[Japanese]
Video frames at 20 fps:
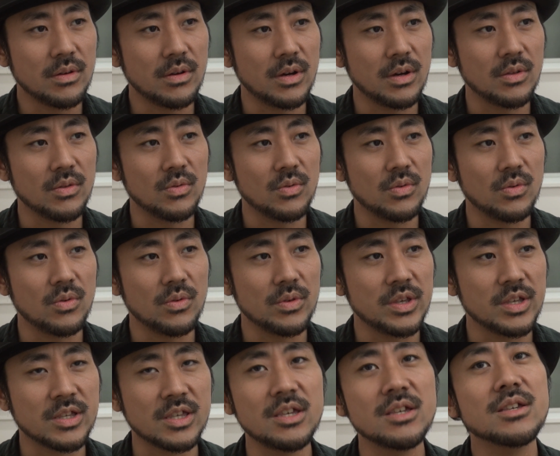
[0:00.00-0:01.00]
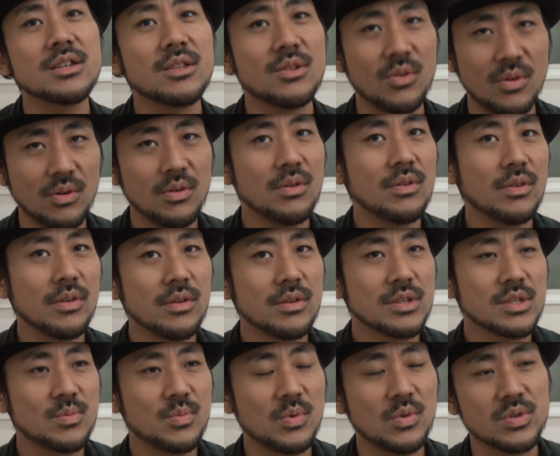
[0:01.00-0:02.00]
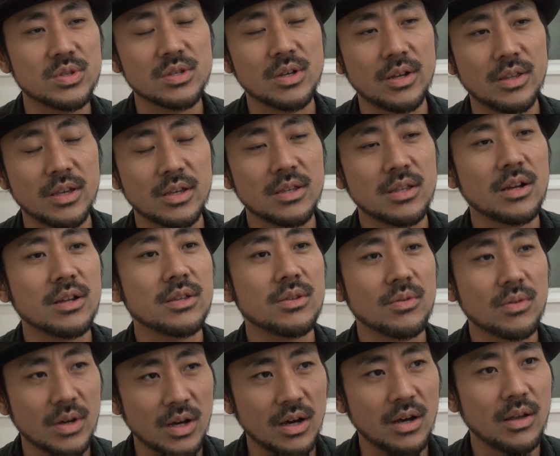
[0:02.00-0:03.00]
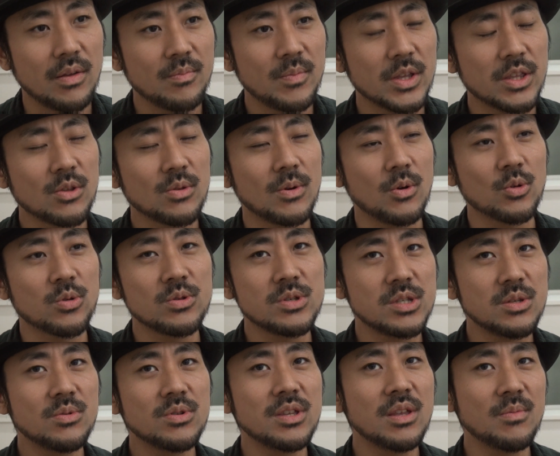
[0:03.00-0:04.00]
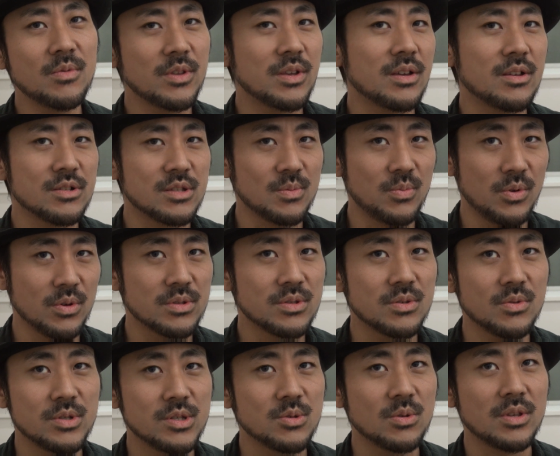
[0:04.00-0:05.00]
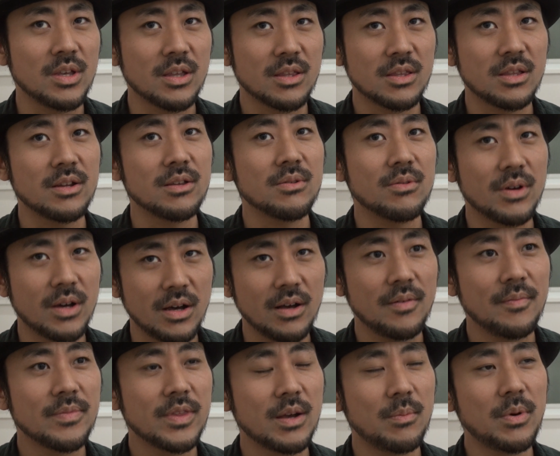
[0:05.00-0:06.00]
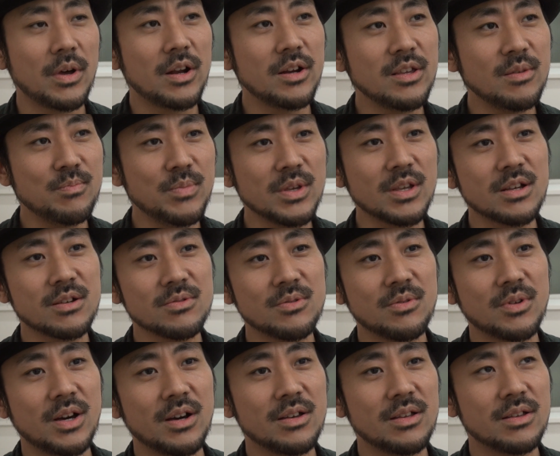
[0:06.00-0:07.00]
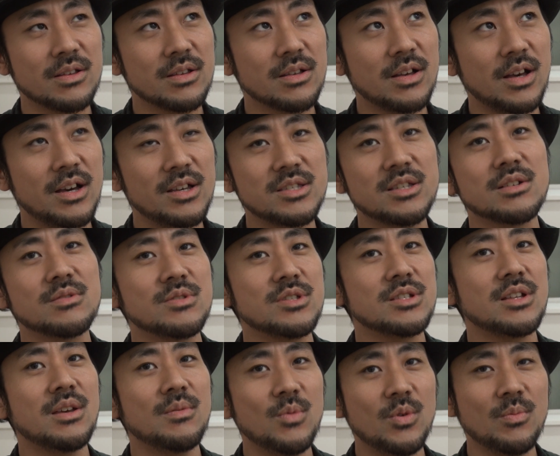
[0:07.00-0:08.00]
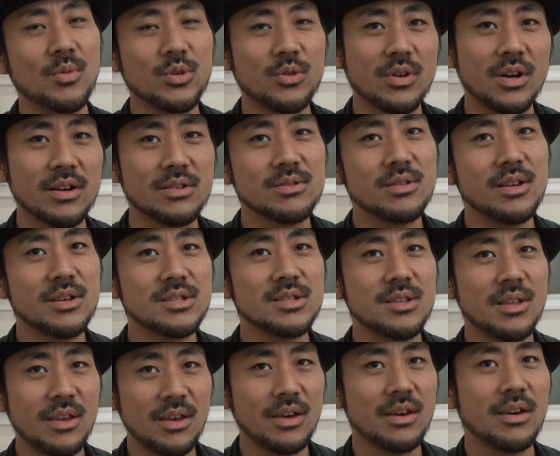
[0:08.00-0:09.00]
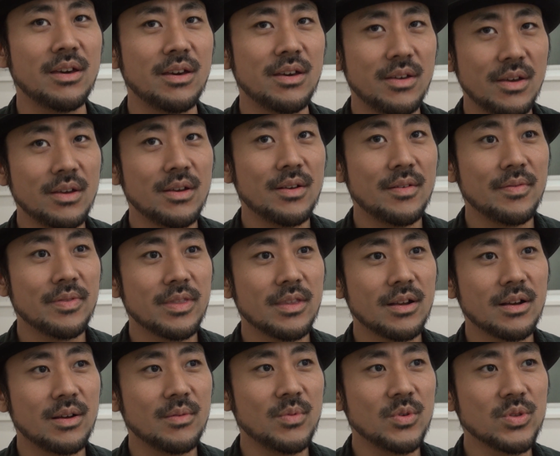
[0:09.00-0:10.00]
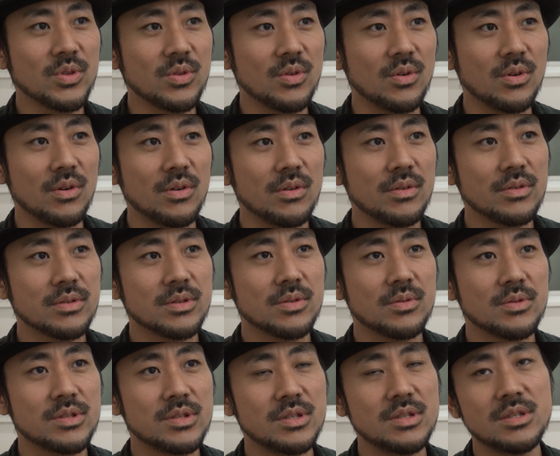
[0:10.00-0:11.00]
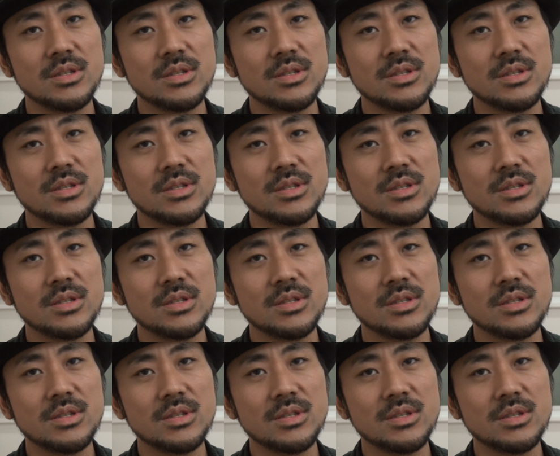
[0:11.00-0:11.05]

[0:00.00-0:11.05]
あの生き生きとスポーツができたりとか、まあ、例えばお年寄りでもできるスポーツを一緒にやったりとかだからパラリンピックの解釈自体ももっと拡大してなんかもっとその